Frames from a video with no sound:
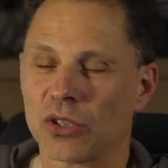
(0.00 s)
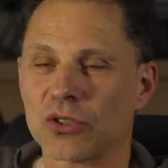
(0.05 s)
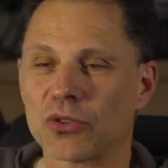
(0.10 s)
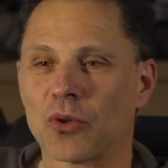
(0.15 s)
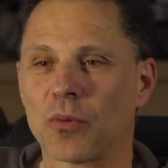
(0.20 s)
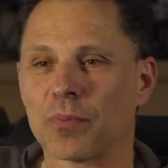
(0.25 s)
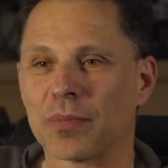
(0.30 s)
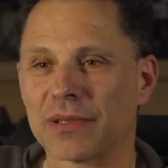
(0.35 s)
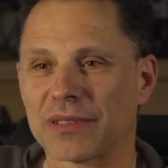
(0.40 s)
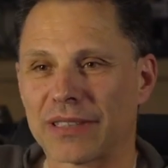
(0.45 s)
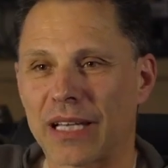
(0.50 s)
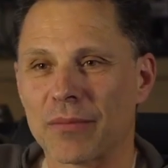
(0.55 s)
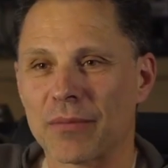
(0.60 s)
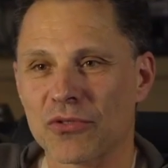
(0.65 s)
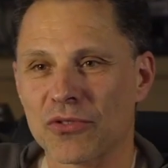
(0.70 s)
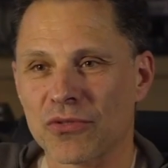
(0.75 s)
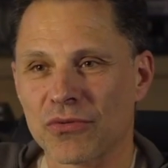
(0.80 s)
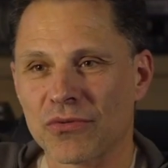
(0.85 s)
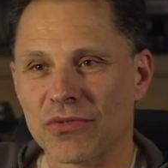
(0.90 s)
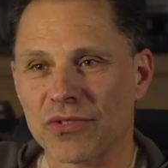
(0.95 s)
Nós
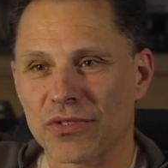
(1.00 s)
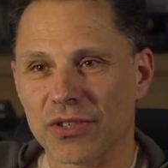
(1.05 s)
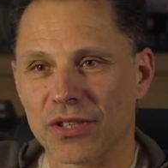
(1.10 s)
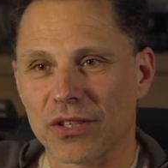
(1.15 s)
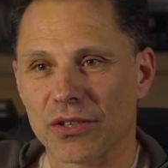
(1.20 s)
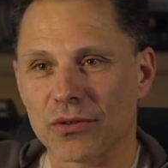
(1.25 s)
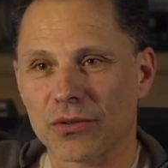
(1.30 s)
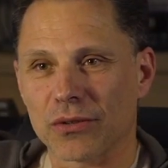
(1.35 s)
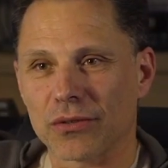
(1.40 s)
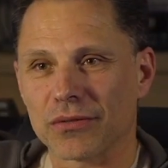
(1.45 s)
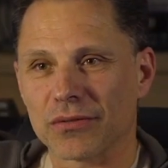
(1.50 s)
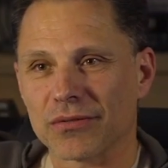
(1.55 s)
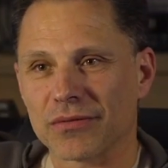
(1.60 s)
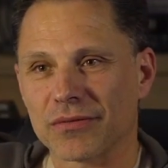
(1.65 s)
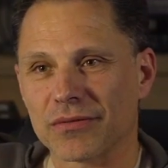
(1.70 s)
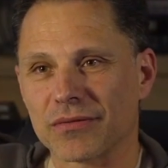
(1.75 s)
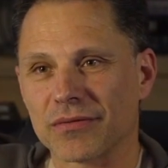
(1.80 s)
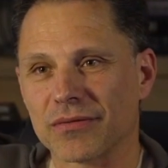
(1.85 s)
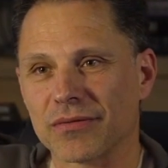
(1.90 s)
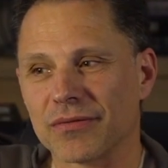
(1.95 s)
completámos um círculo
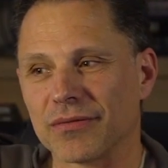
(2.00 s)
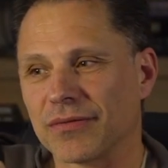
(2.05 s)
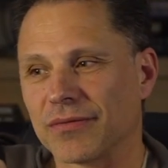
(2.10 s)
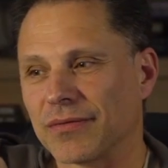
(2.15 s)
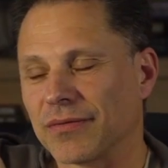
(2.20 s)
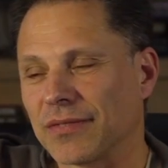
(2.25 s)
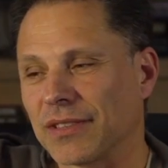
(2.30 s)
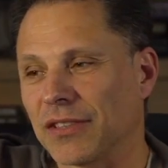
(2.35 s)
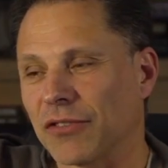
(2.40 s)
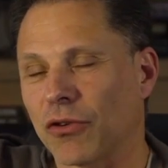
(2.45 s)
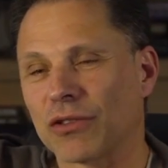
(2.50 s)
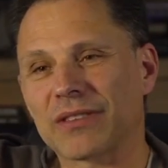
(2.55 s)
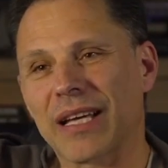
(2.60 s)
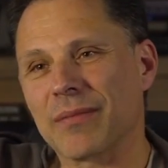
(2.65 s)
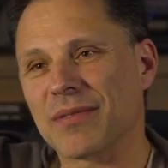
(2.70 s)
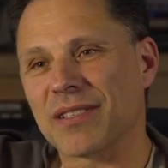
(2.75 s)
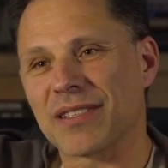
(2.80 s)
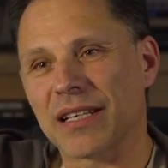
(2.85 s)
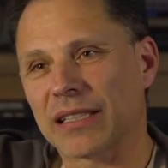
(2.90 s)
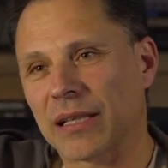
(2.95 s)
e
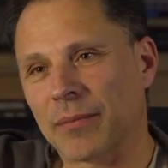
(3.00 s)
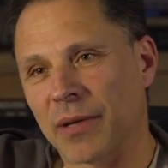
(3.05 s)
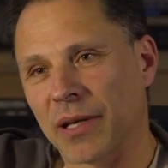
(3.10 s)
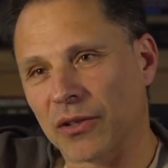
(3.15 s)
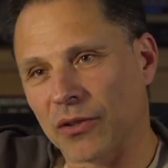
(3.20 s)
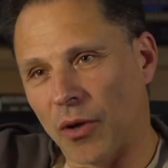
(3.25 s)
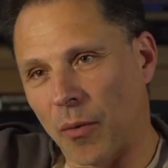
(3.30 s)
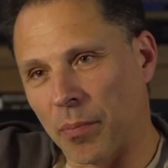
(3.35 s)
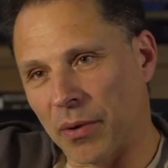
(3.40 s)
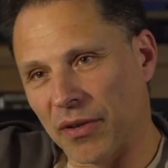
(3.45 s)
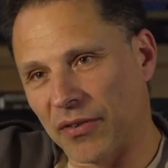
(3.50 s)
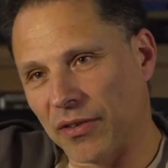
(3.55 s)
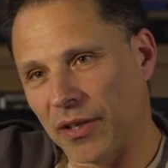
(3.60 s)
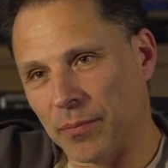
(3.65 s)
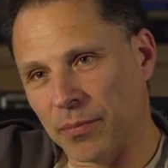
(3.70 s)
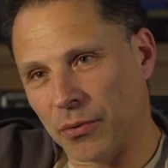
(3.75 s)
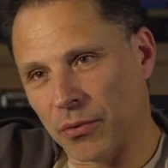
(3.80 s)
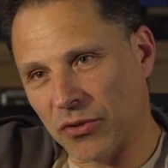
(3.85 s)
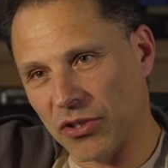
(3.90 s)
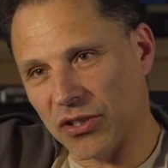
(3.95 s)
voltámos exatamente ao
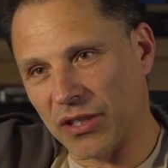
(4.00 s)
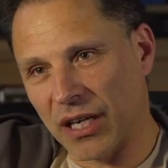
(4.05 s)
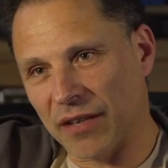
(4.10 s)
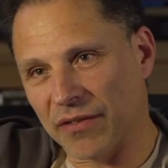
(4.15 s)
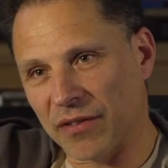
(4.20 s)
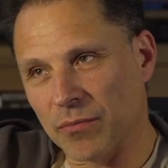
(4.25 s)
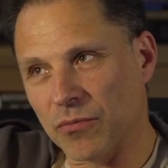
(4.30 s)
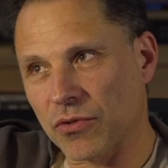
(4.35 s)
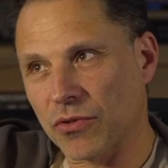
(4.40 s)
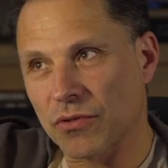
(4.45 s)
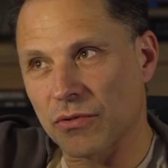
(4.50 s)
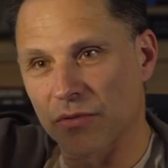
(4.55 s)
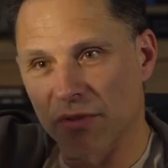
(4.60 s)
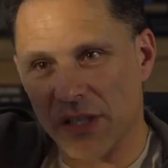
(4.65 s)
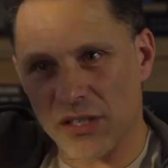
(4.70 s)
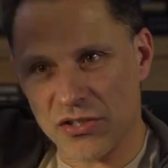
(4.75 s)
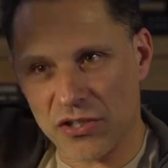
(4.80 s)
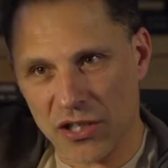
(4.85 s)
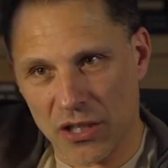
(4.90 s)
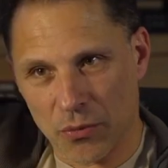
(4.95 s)
princípio onde estávamos
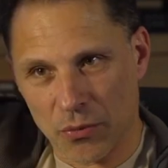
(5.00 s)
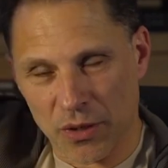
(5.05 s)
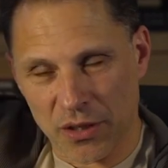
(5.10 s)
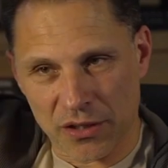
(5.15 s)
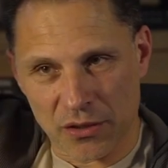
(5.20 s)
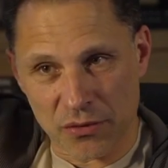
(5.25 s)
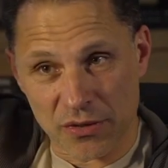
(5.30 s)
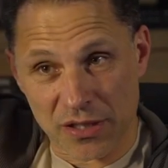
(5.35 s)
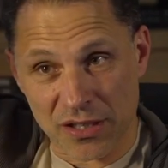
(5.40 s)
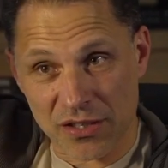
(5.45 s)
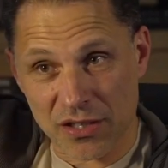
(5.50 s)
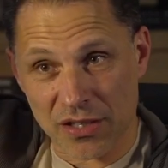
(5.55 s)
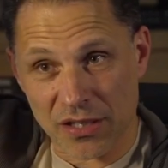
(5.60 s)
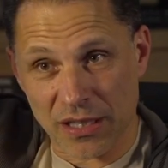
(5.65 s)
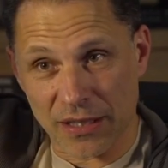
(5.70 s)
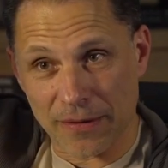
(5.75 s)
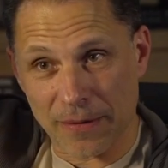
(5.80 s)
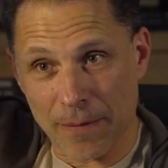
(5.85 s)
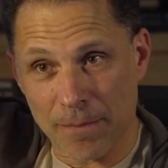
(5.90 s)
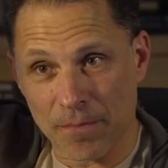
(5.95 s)
nos anos 50 e nos anos
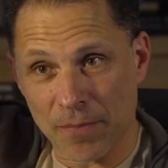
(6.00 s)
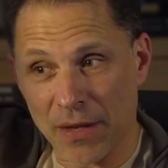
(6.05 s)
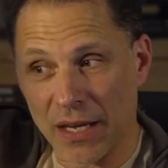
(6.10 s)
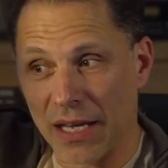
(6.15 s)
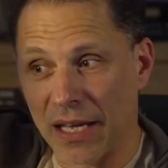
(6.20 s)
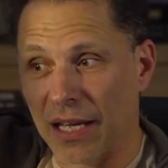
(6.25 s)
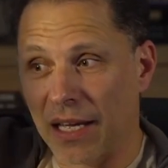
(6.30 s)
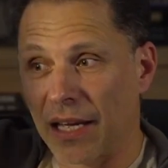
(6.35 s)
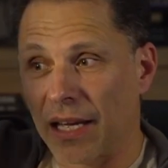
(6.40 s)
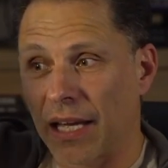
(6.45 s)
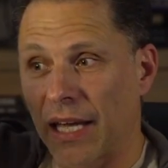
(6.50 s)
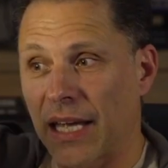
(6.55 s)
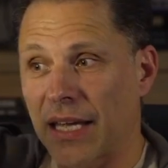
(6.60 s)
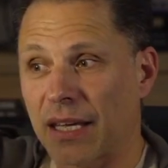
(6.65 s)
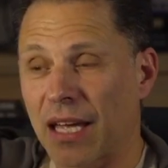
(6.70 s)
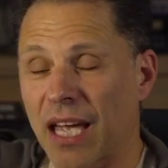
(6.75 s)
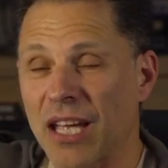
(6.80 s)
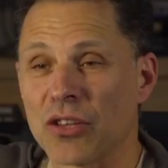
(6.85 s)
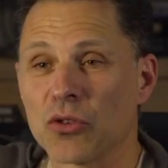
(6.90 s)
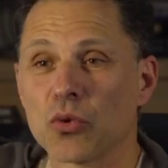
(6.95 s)
60
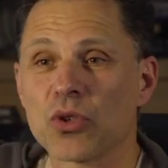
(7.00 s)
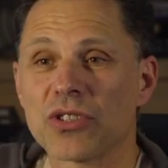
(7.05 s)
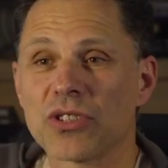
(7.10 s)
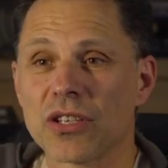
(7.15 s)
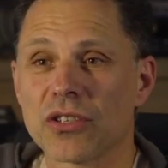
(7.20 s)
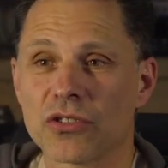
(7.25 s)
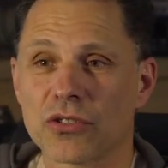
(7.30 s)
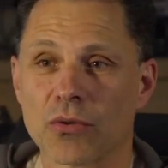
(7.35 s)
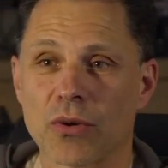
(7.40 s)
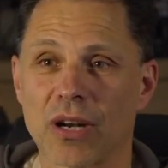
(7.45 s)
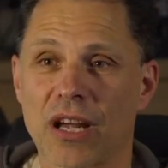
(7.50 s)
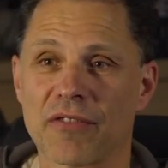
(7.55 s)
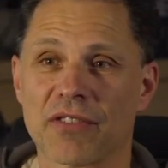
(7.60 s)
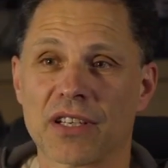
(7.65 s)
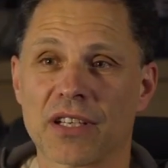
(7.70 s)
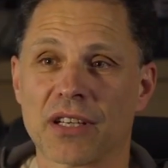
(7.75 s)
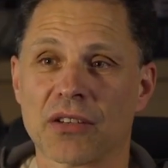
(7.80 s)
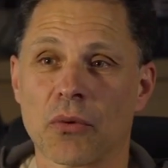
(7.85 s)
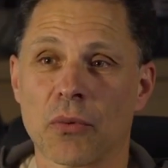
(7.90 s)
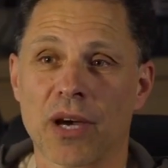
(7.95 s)
em que a indústria
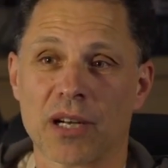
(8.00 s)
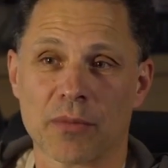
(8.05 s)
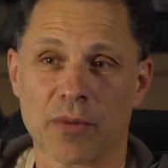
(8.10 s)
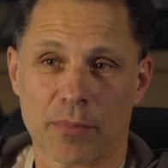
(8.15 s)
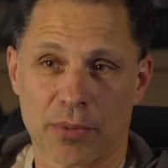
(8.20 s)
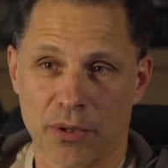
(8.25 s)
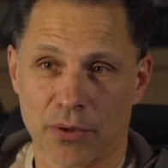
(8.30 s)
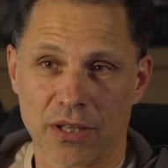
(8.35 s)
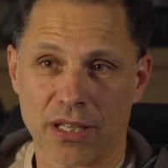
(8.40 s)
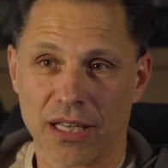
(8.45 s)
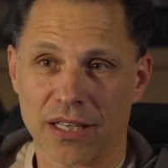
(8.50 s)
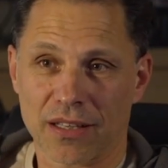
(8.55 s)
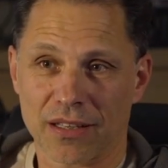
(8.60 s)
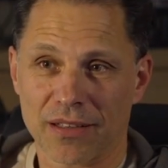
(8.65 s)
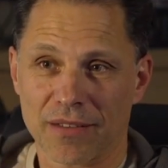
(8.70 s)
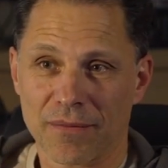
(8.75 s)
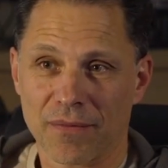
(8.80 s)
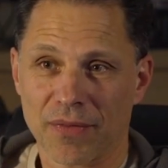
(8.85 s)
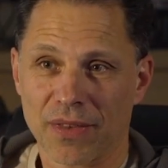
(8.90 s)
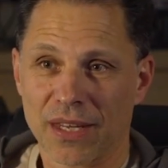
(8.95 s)
discográfica não era uma prioridade,
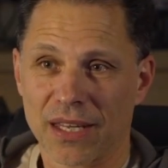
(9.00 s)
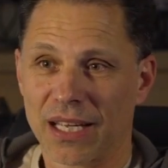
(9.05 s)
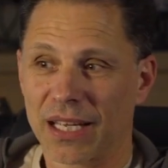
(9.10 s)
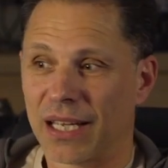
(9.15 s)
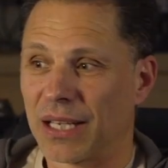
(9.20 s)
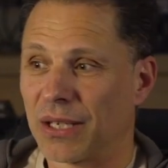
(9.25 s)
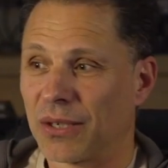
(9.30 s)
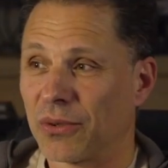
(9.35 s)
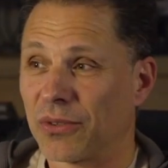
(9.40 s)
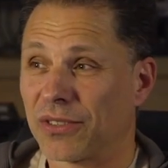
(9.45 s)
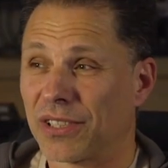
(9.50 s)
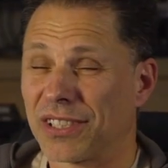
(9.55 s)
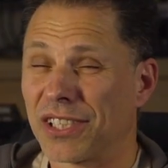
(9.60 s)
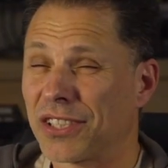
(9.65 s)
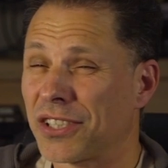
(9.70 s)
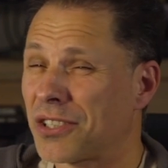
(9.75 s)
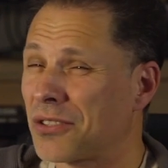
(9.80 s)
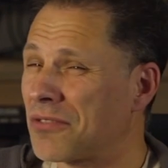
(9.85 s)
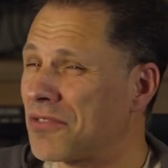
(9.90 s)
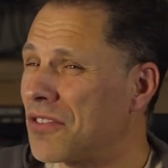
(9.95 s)
os
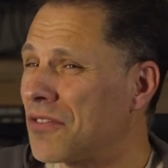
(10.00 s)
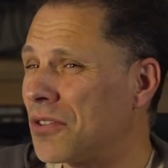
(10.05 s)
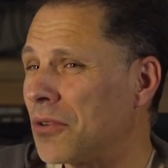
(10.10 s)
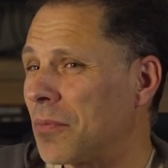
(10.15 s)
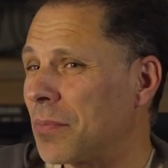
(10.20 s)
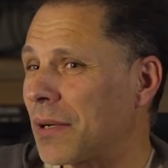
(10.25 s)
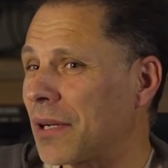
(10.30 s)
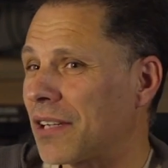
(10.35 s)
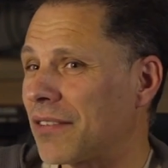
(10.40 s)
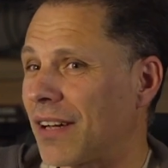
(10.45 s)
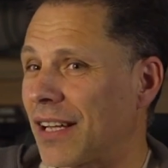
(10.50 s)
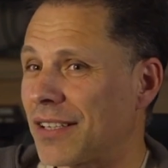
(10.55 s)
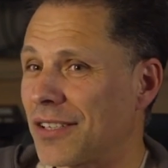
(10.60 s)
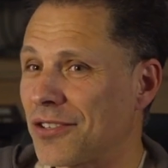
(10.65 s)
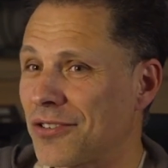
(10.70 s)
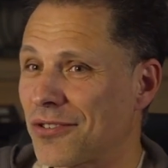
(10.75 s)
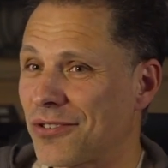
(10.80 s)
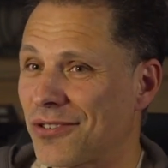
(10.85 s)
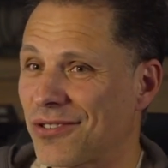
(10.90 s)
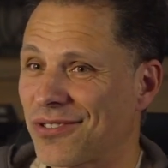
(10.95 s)
artistas não viviam para gravar
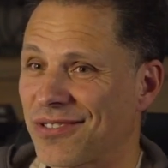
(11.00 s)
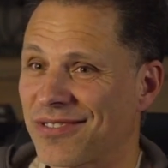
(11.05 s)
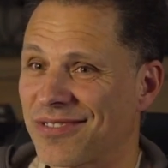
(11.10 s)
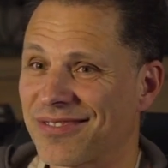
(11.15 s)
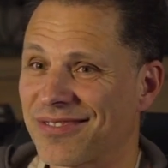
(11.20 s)
discos,